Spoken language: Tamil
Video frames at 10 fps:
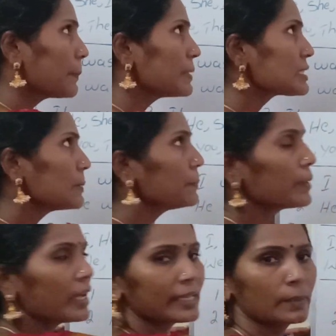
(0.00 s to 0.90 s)
இப்போ
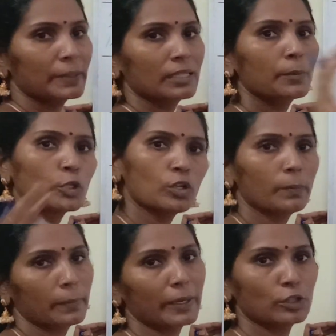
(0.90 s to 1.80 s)
சிம்பிளாக இதை பற்றி மட்டும்
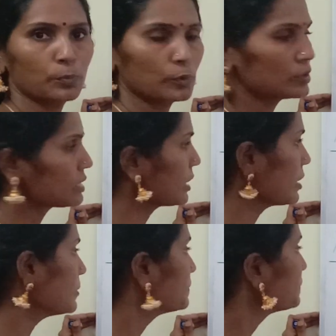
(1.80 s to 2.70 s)
நம்ம பார்த்துப்போம் சரியா